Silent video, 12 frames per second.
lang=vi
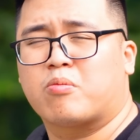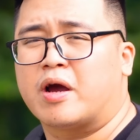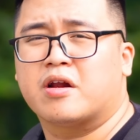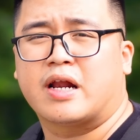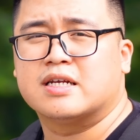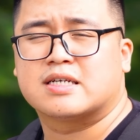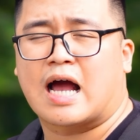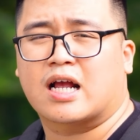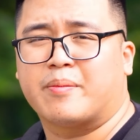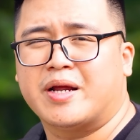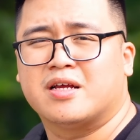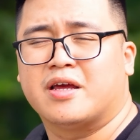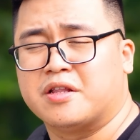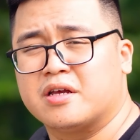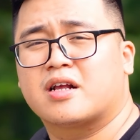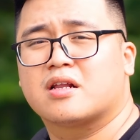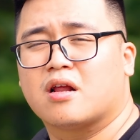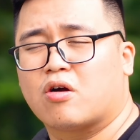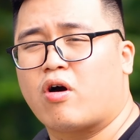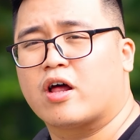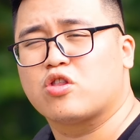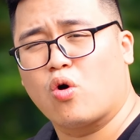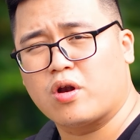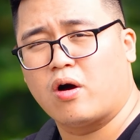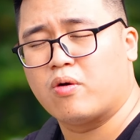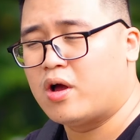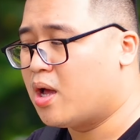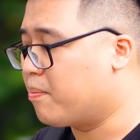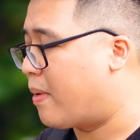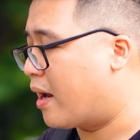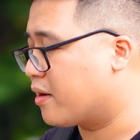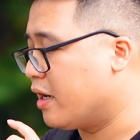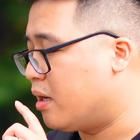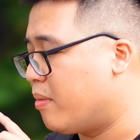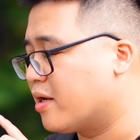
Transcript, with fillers: con máy được đánh giá cái màn hình hiển thị gọi là tốt đâu, mà để